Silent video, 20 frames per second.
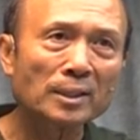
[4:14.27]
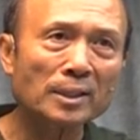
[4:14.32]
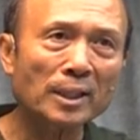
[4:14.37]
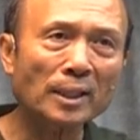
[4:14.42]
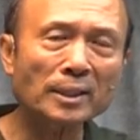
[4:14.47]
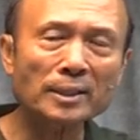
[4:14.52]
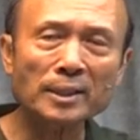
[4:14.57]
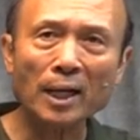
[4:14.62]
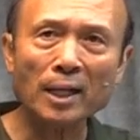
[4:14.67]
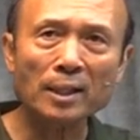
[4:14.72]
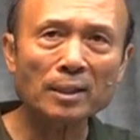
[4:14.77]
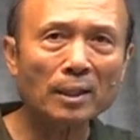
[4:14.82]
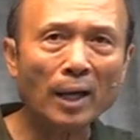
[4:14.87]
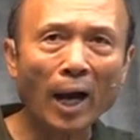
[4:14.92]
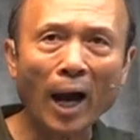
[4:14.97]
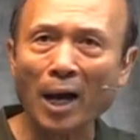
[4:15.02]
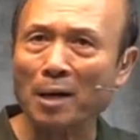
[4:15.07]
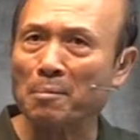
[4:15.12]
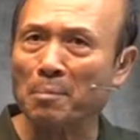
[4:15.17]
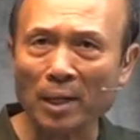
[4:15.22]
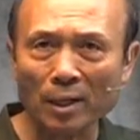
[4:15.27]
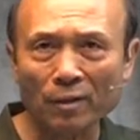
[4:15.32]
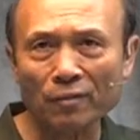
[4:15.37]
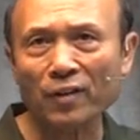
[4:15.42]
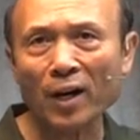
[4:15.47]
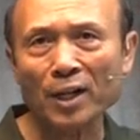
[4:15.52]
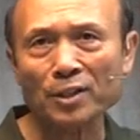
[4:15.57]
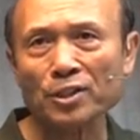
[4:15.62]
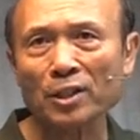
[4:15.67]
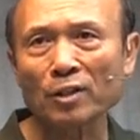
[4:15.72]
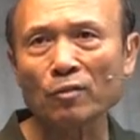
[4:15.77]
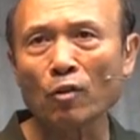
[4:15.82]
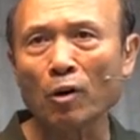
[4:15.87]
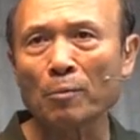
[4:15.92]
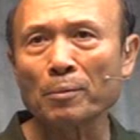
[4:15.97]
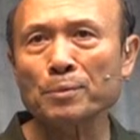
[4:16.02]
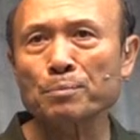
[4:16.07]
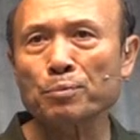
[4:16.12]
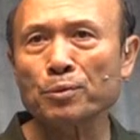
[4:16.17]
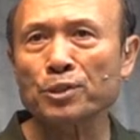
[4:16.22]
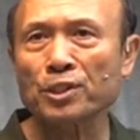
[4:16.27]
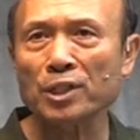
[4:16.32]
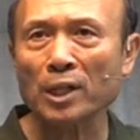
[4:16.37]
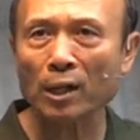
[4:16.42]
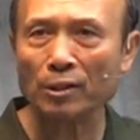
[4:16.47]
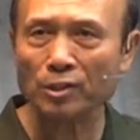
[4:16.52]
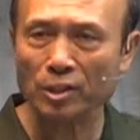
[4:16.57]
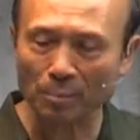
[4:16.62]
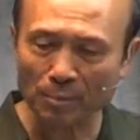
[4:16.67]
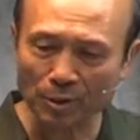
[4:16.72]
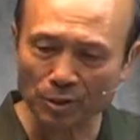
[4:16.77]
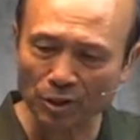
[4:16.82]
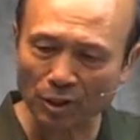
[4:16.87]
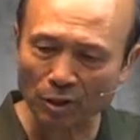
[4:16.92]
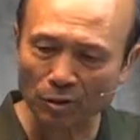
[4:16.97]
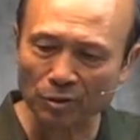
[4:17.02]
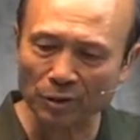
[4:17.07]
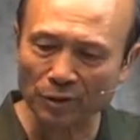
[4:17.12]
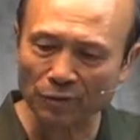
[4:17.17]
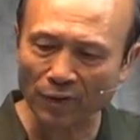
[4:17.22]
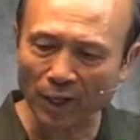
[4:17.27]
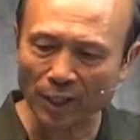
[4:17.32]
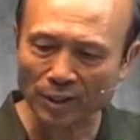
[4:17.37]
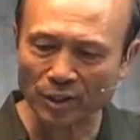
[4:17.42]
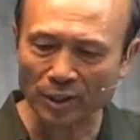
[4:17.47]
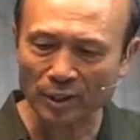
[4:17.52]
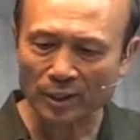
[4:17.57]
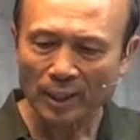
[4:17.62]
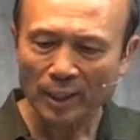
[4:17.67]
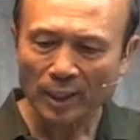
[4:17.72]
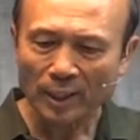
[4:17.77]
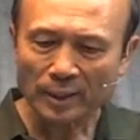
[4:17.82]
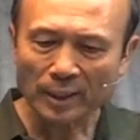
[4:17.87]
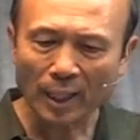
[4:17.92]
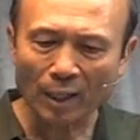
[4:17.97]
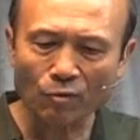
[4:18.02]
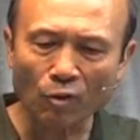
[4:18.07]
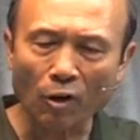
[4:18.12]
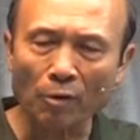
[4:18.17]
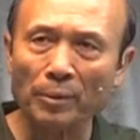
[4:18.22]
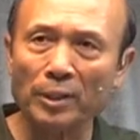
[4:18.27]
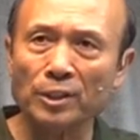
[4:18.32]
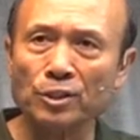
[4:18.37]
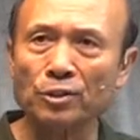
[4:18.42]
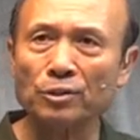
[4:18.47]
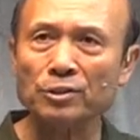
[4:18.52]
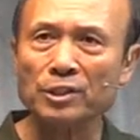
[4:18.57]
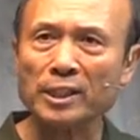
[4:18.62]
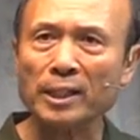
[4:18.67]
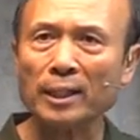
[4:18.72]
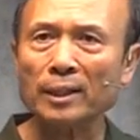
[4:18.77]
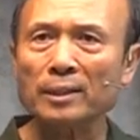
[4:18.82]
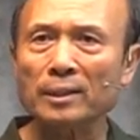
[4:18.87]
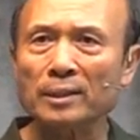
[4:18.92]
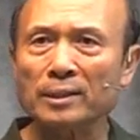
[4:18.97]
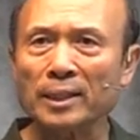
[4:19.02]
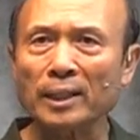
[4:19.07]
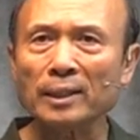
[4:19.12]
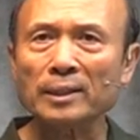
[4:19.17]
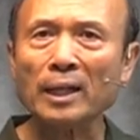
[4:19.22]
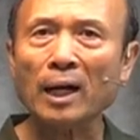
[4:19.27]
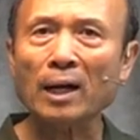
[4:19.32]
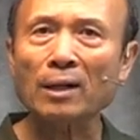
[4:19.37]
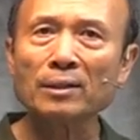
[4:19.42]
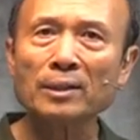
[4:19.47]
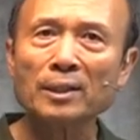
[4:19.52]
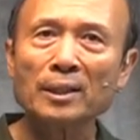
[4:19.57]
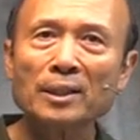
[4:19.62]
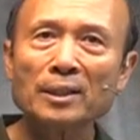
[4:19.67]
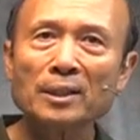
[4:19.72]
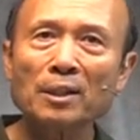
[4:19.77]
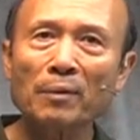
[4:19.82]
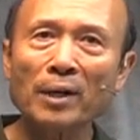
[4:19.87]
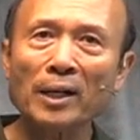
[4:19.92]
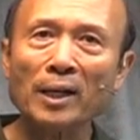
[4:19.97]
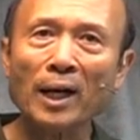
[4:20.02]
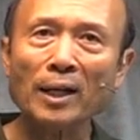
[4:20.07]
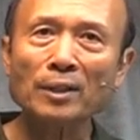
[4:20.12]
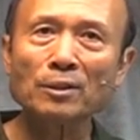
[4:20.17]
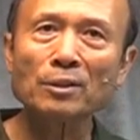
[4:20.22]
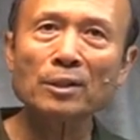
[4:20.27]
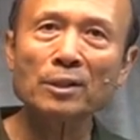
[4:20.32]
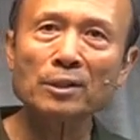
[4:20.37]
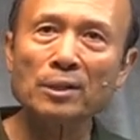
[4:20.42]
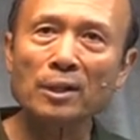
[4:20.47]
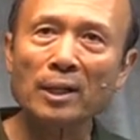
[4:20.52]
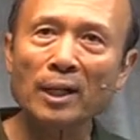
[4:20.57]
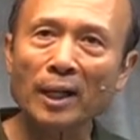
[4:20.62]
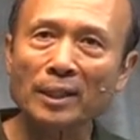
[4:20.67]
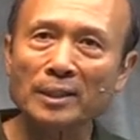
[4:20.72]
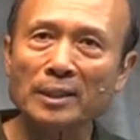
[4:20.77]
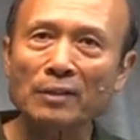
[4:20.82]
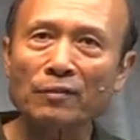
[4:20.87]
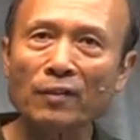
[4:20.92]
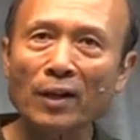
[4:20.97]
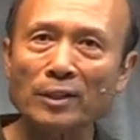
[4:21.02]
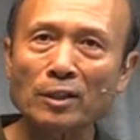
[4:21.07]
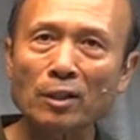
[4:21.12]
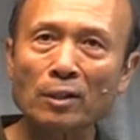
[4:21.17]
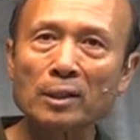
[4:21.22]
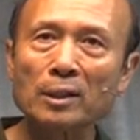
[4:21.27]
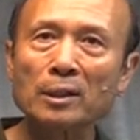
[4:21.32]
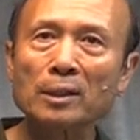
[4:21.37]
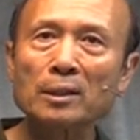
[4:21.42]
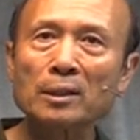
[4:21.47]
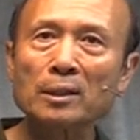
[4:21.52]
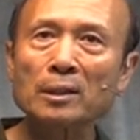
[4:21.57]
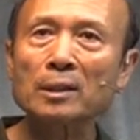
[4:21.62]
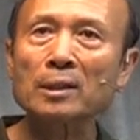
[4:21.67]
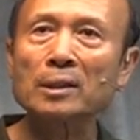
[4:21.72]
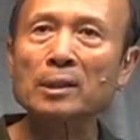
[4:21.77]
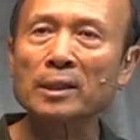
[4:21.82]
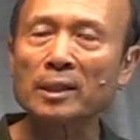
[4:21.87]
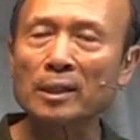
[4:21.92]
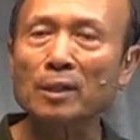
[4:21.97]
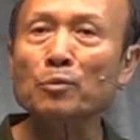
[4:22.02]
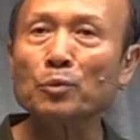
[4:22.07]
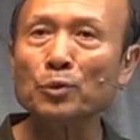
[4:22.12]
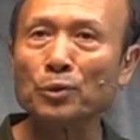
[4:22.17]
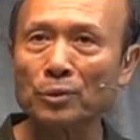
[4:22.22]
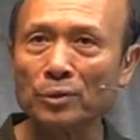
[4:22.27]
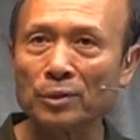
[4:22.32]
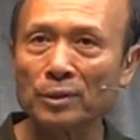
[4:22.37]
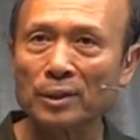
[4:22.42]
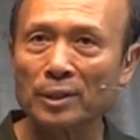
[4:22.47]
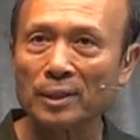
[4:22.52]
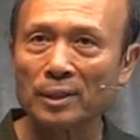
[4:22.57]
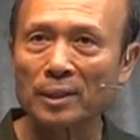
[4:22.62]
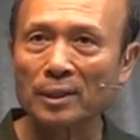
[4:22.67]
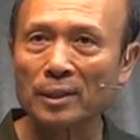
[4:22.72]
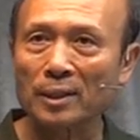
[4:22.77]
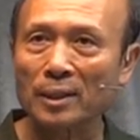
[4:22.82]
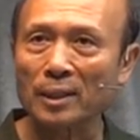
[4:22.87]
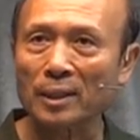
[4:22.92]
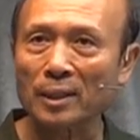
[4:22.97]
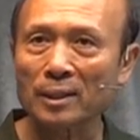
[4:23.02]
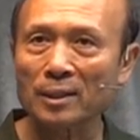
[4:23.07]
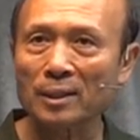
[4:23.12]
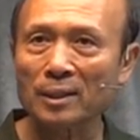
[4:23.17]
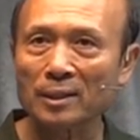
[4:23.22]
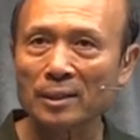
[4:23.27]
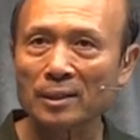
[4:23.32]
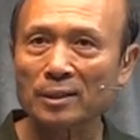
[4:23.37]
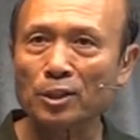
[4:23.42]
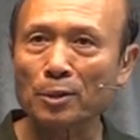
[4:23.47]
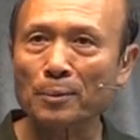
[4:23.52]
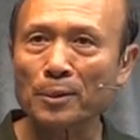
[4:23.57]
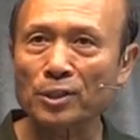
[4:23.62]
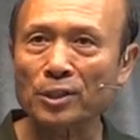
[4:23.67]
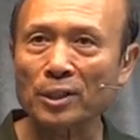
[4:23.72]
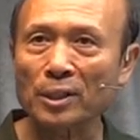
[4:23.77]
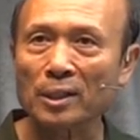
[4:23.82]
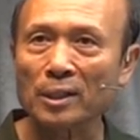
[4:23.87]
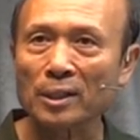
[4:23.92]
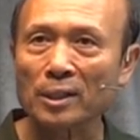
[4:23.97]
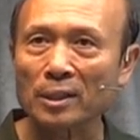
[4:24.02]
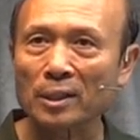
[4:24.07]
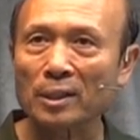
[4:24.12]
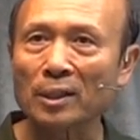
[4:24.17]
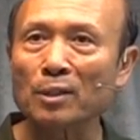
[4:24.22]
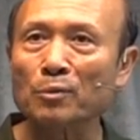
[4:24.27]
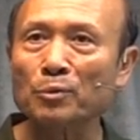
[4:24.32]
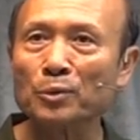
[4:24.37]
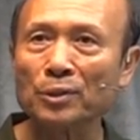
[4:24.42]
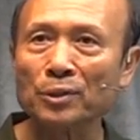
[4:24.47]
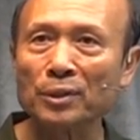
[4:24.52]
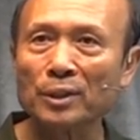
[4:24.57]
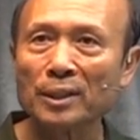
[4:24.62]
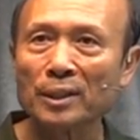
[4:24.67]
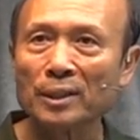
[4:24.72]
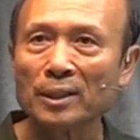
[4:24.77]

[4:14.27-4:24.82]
现在还没有发生，我们不知道什么时候会发生，但我们就见见到，因为很多啊地方有核武，核是不是核武？